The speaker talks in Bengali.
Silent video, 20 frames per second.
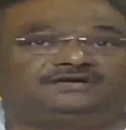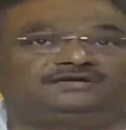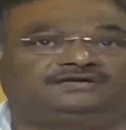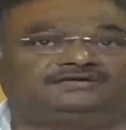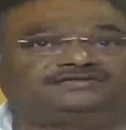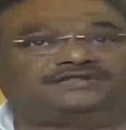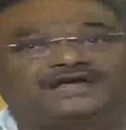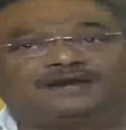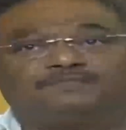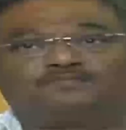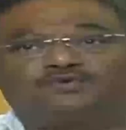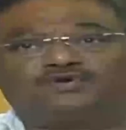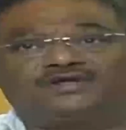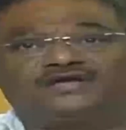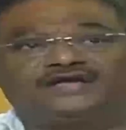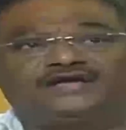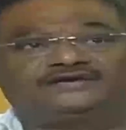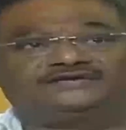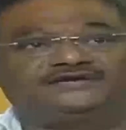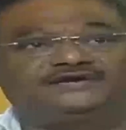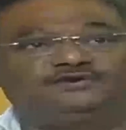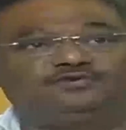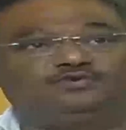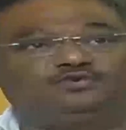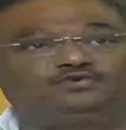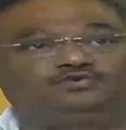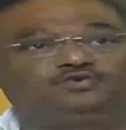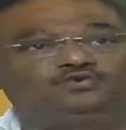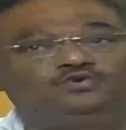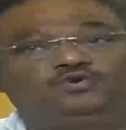তারপরে একটা
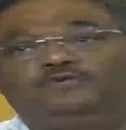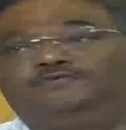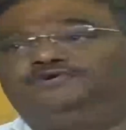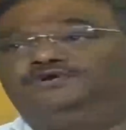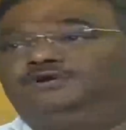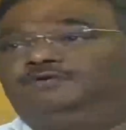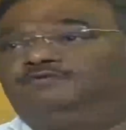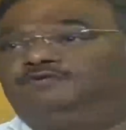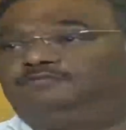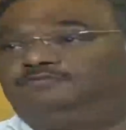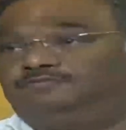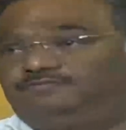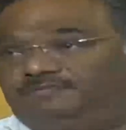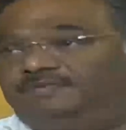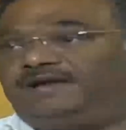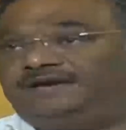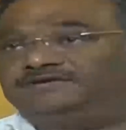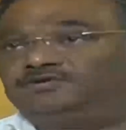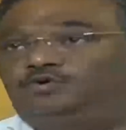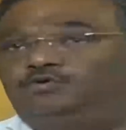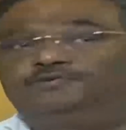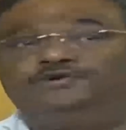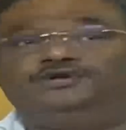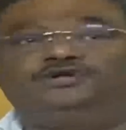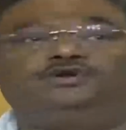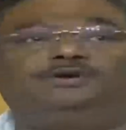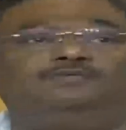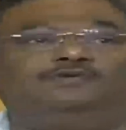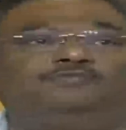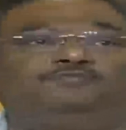নতুন অভিনব একটা
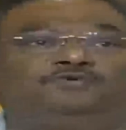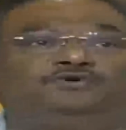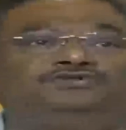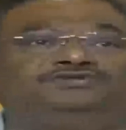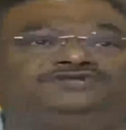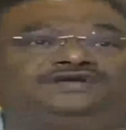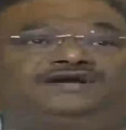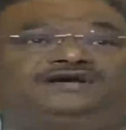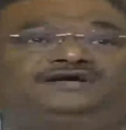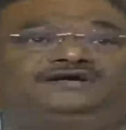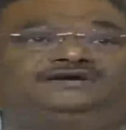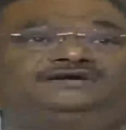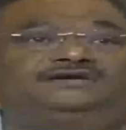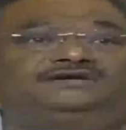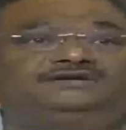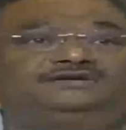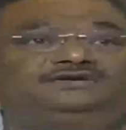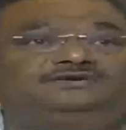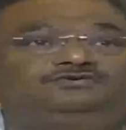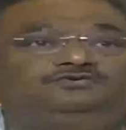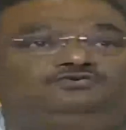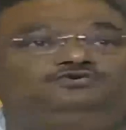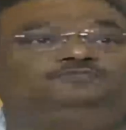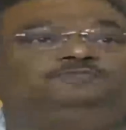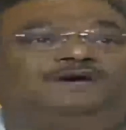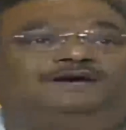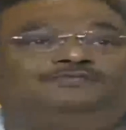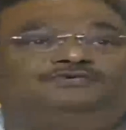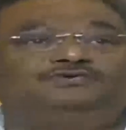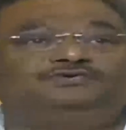অভিনব পন্থা
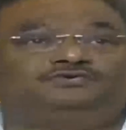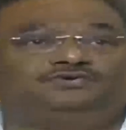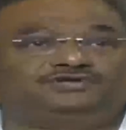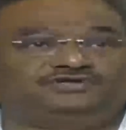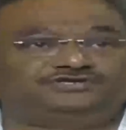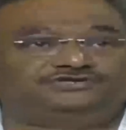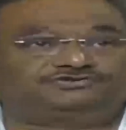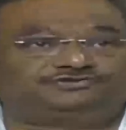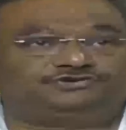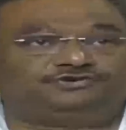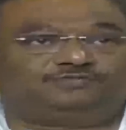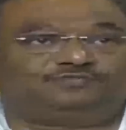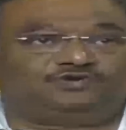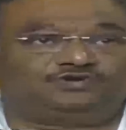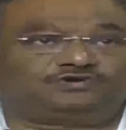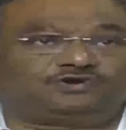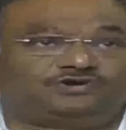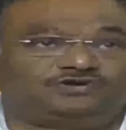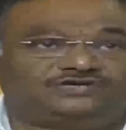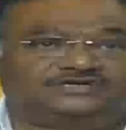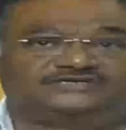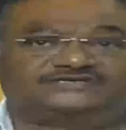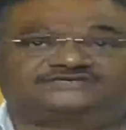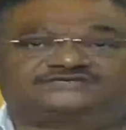উদ্ভাবন করেছে তৃণমূল কংগ্রেস